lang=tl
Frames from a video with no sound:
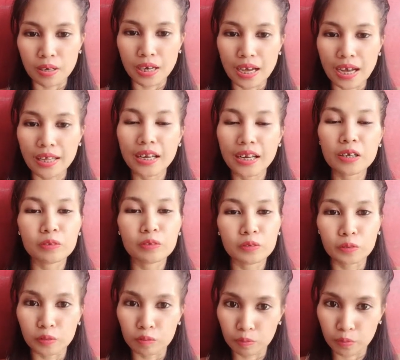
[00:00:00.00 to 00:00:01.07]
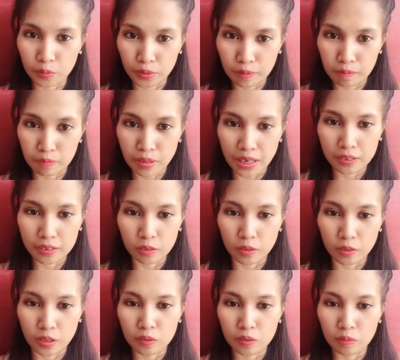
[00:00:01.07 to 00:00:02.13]
mga nanonood po ng vlogs
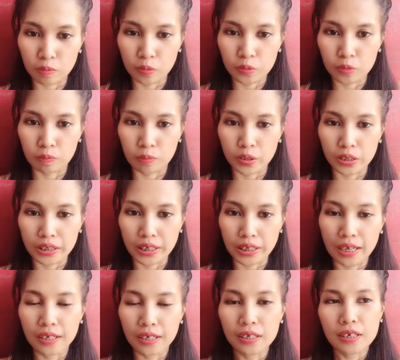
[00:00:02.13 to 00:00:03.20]
ko and sumusuporta.